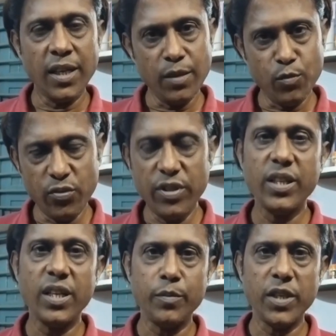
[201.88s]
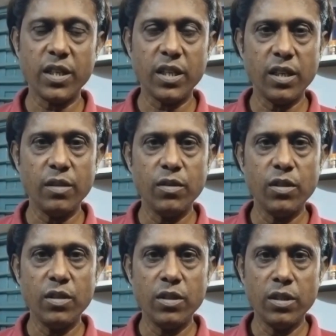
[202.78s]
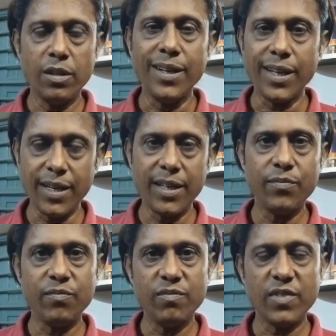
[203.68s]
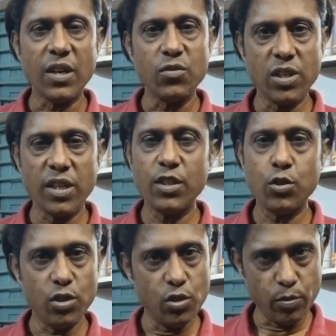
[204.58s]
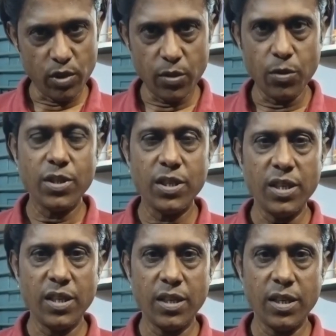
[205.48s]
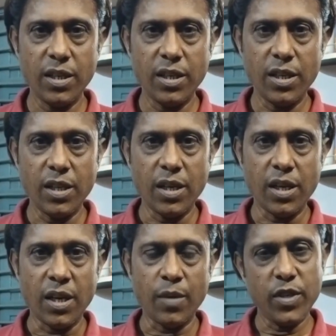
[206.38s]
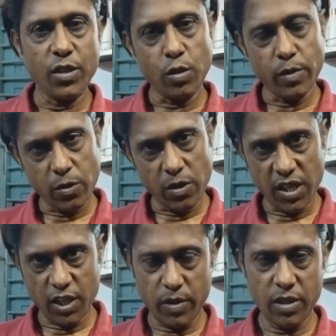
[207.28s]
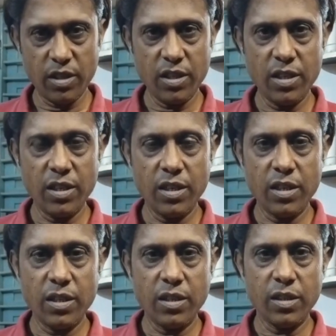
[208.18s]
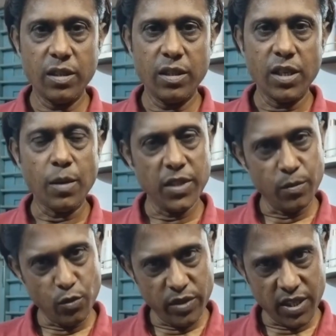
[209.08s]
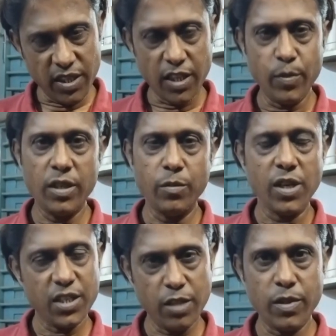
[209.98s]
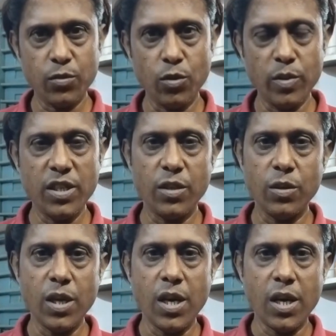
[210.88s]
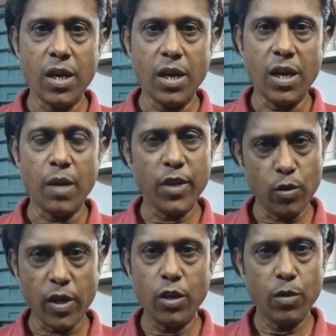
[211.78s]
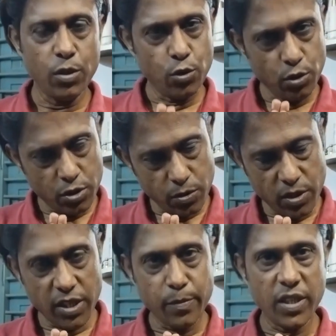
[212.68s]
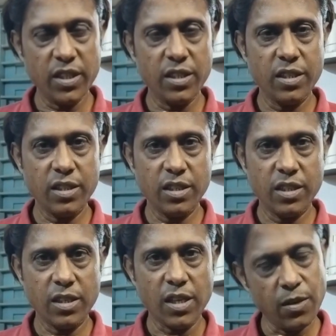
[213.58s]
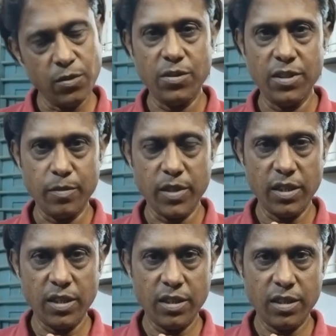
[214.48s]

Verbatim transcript: এই মুভিতে আমি একটা নেগেটিভ কাউন্সিলারের চরিত্র অভিনয় করেছি আপনারা সবাই হলে আসবেন আমাদের মুভিটা দেখবেন এবং আশীর্বাদ করবেন যেন আমরা আরও ভালো ভালো চরিত্র করে আপনাদের আনন্দ দিতে পারি